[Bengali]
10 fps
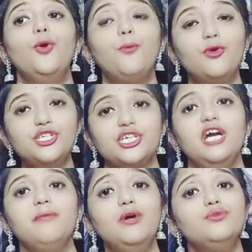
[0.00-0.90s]
পরিষ্কার
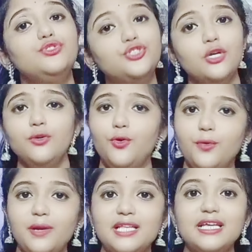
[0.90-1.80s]
বা উজ্জ্বল
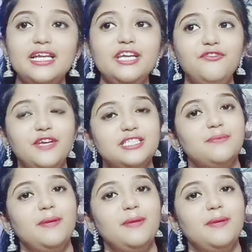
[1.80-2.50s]
করবে না তাহলে এই ফেস